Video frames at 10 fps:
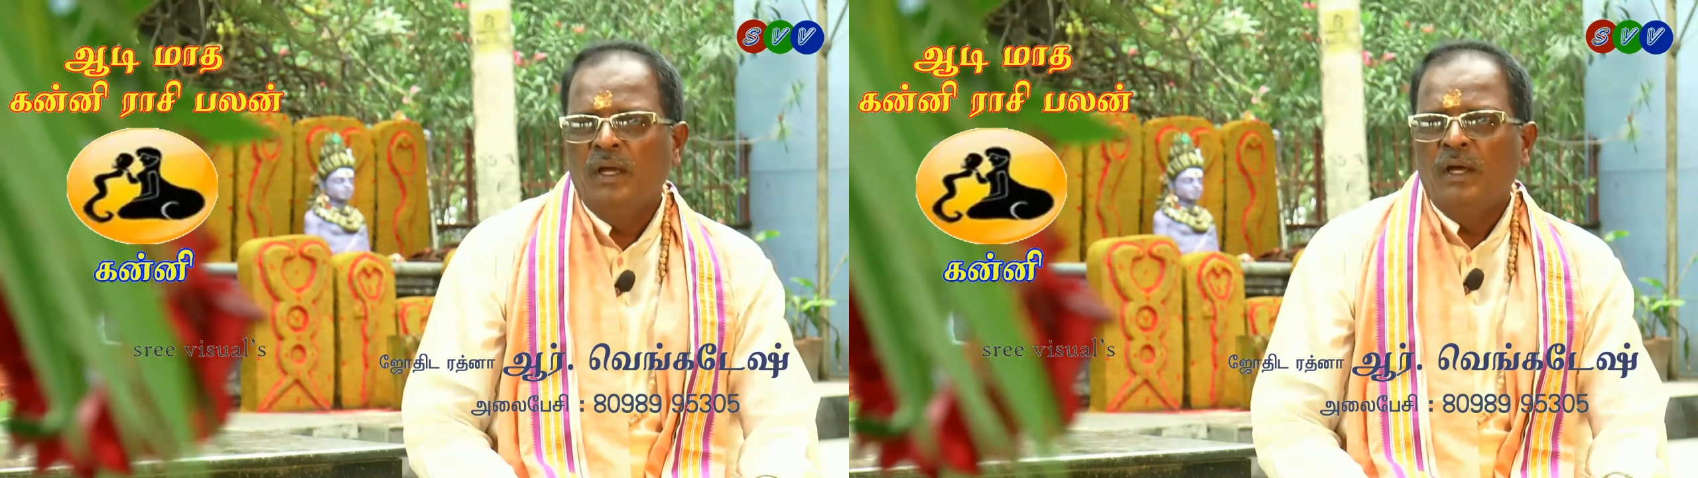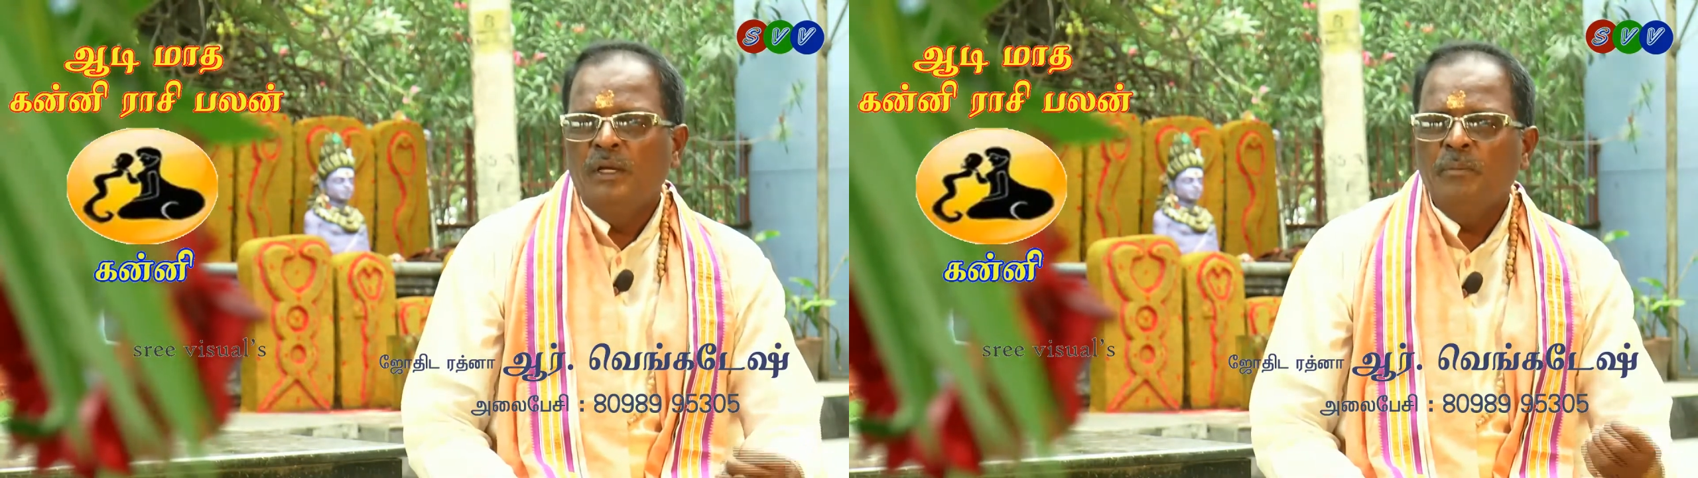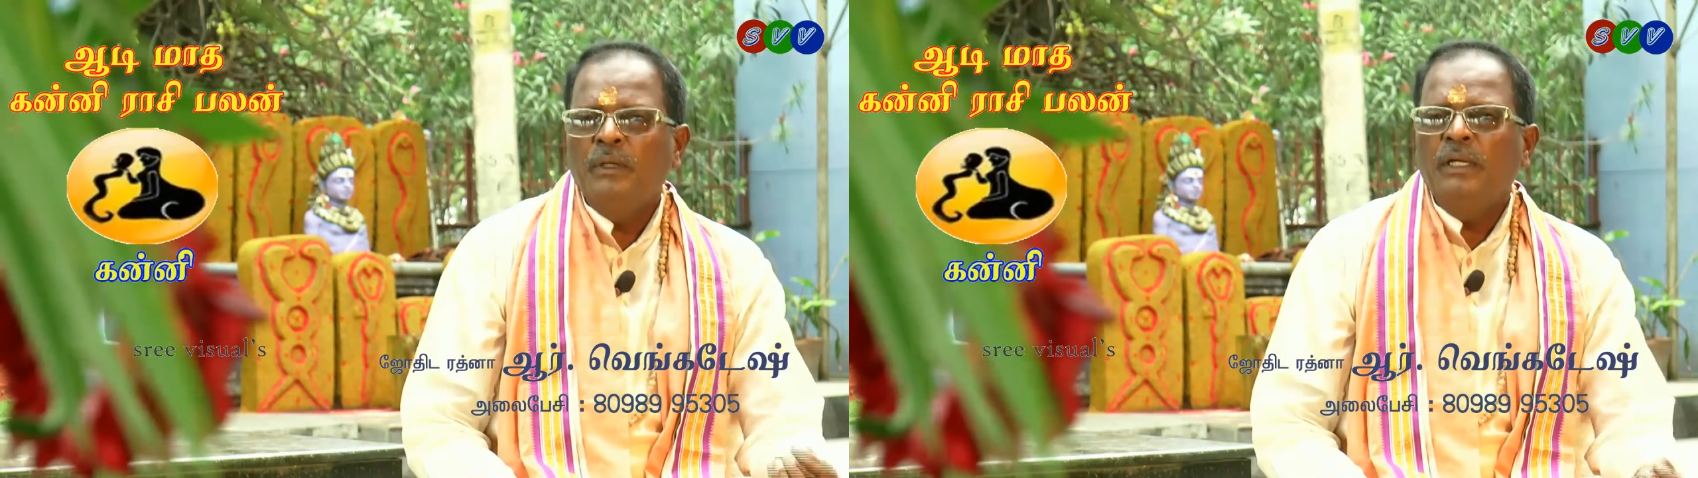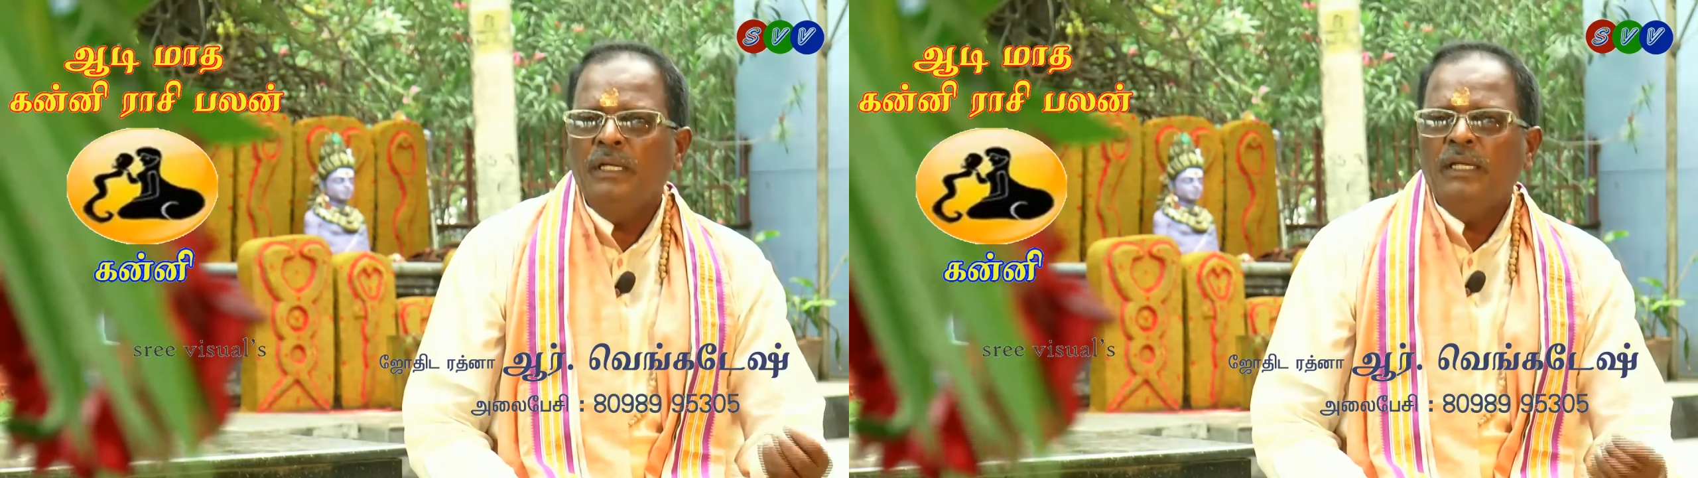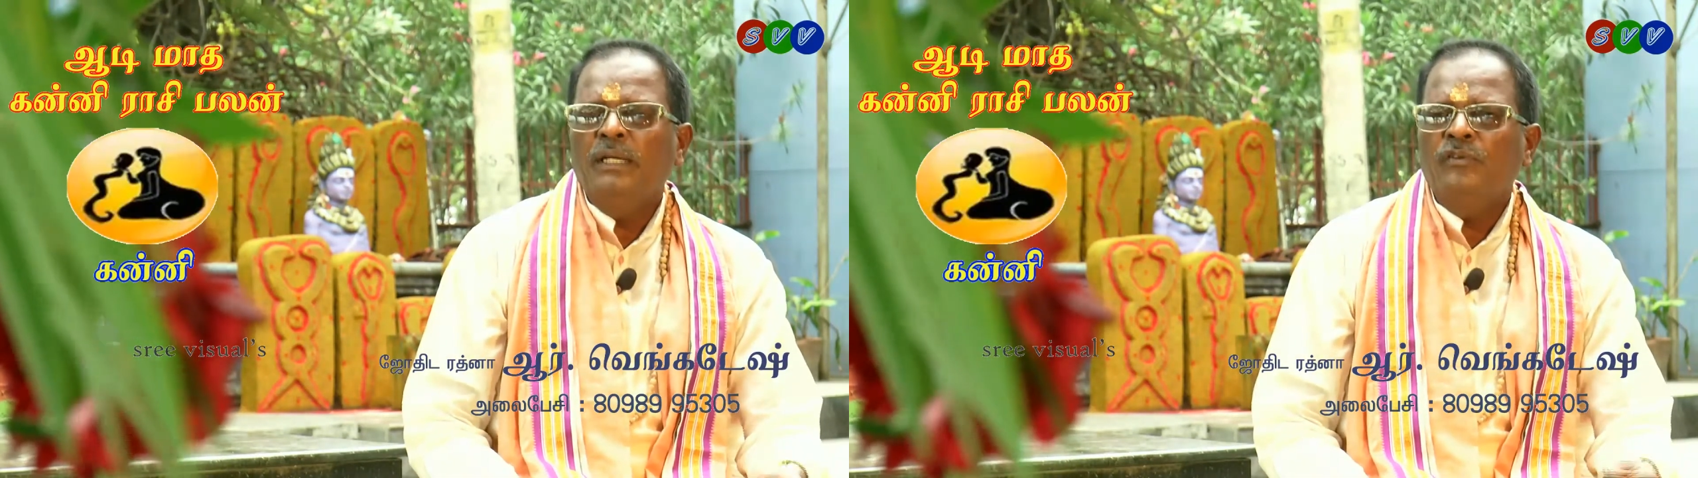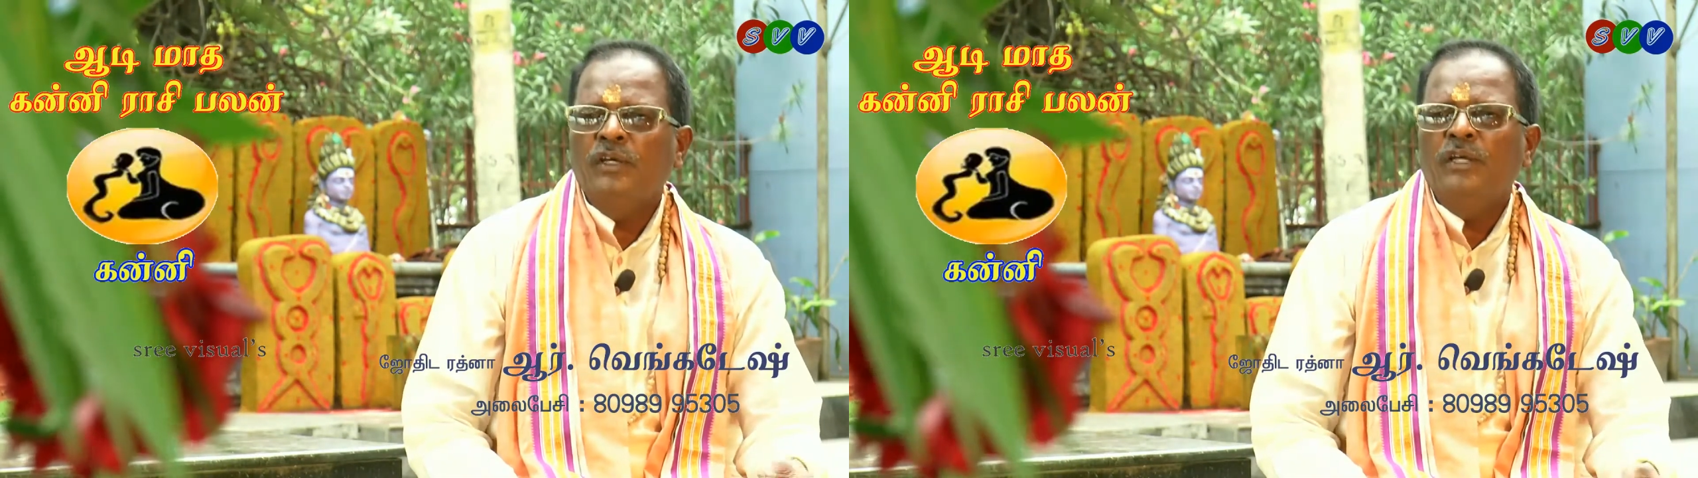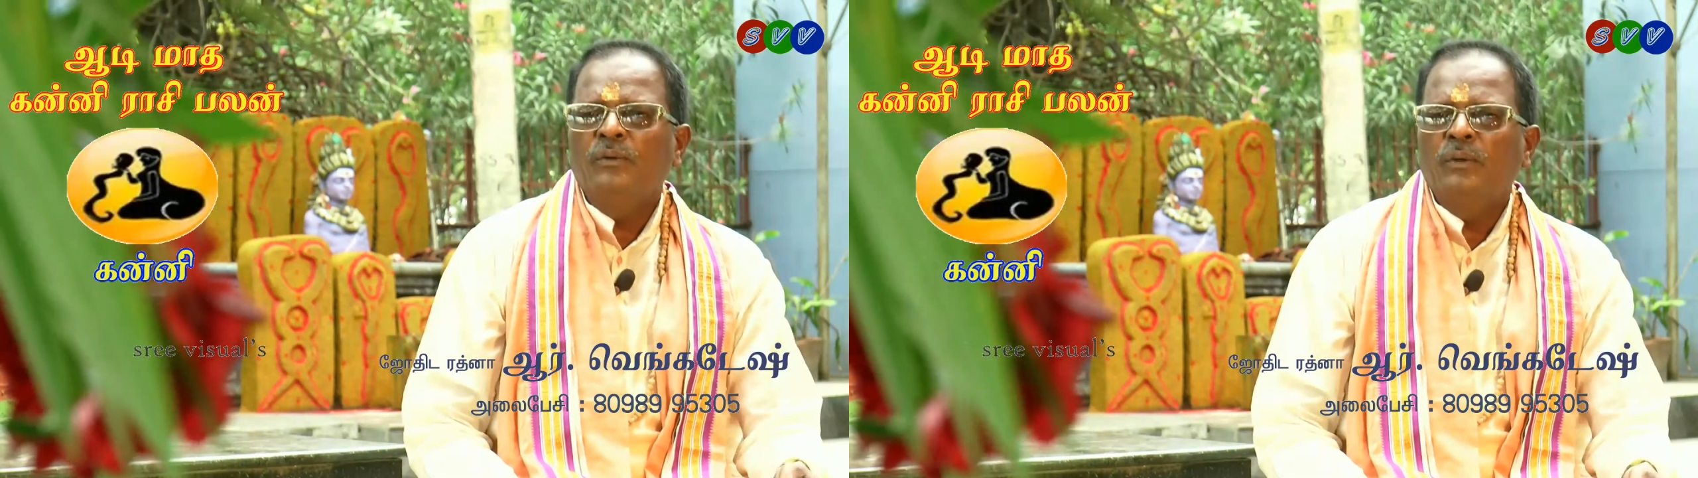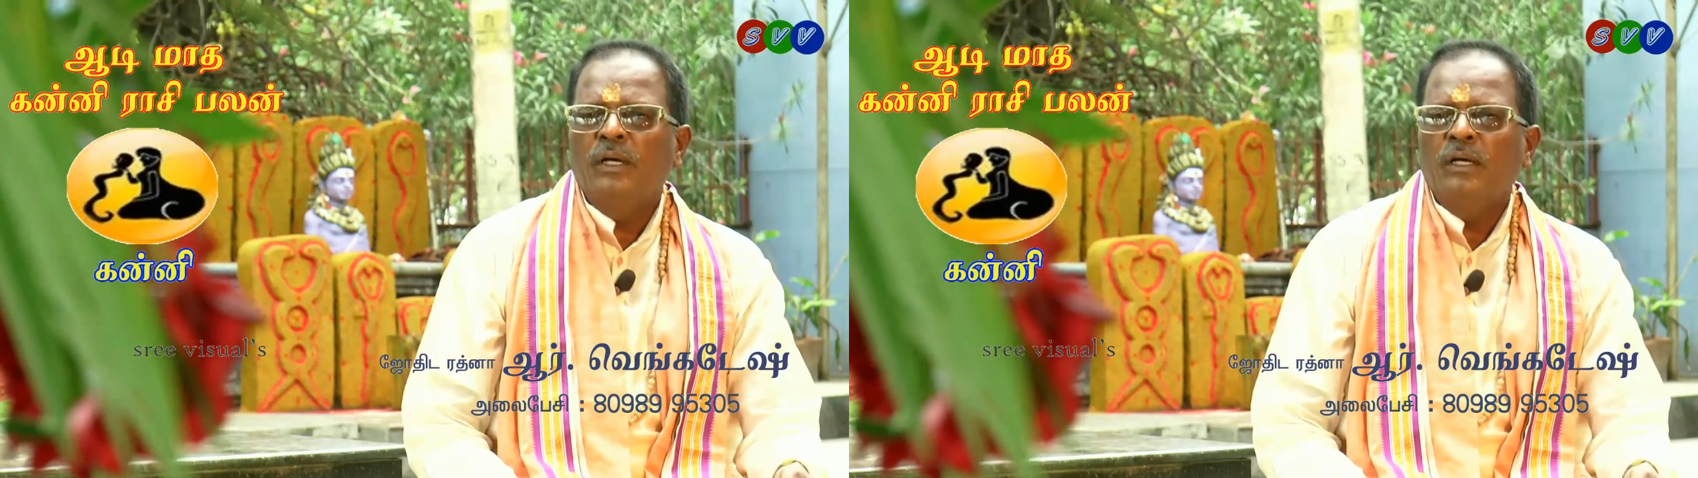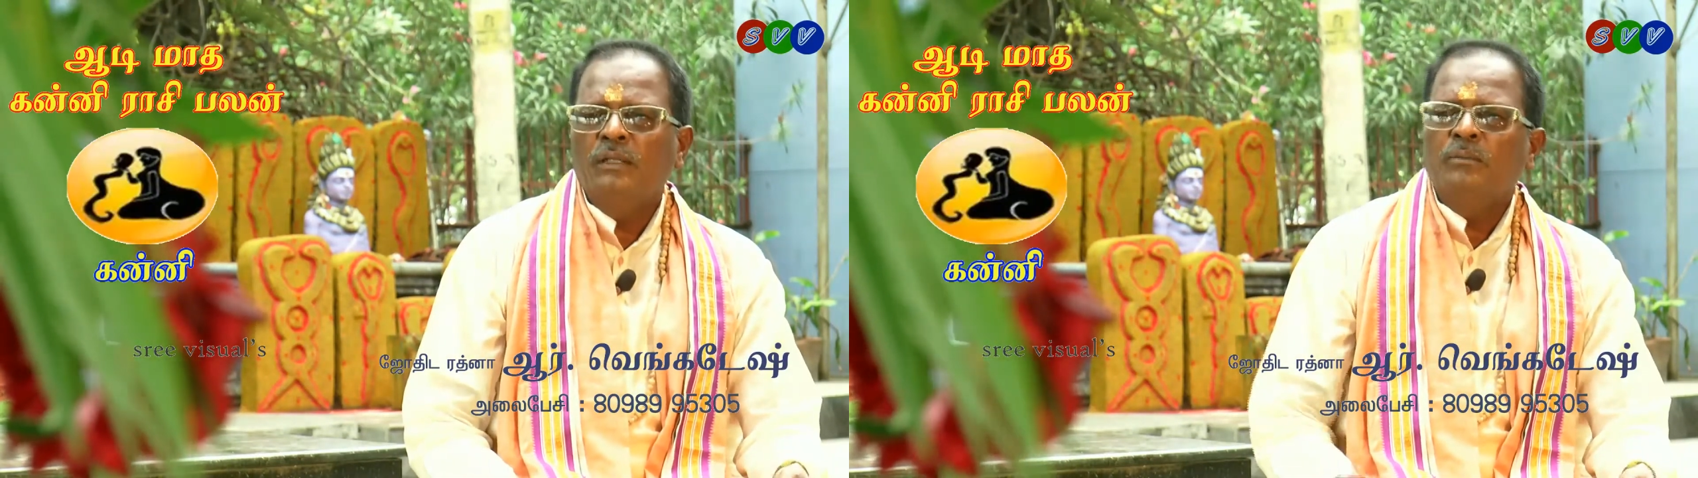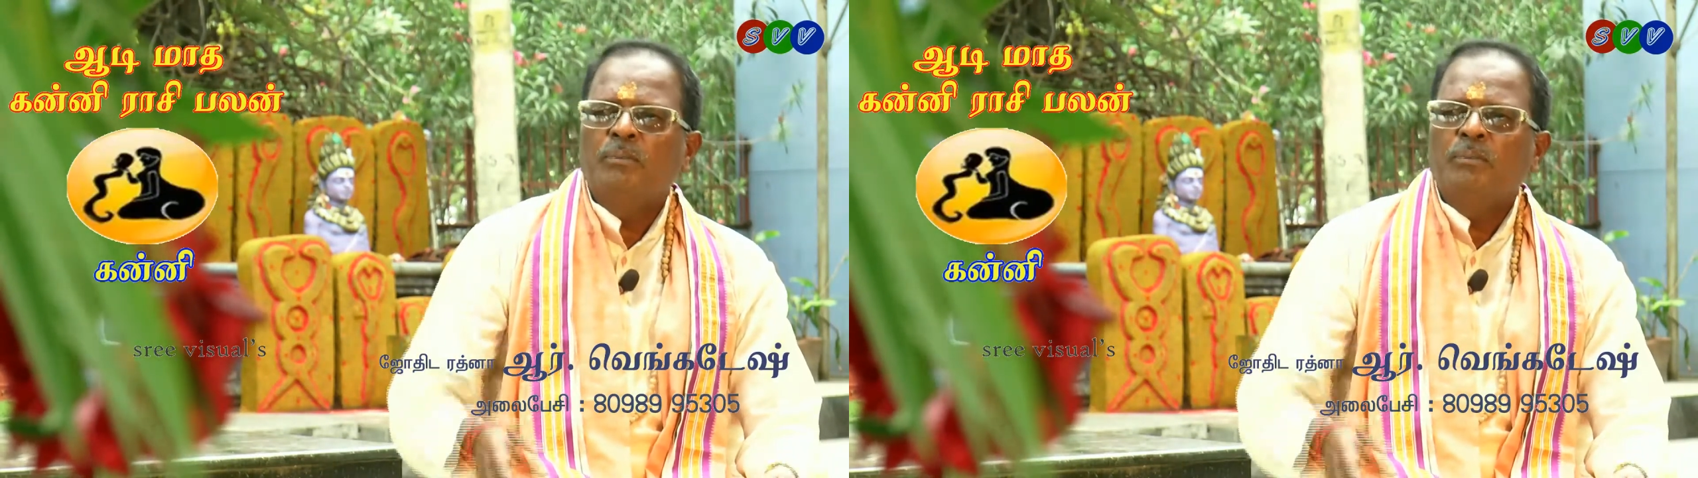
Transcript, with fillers: இப்போ நீங்கள் என்ன செய்யணும்னா அது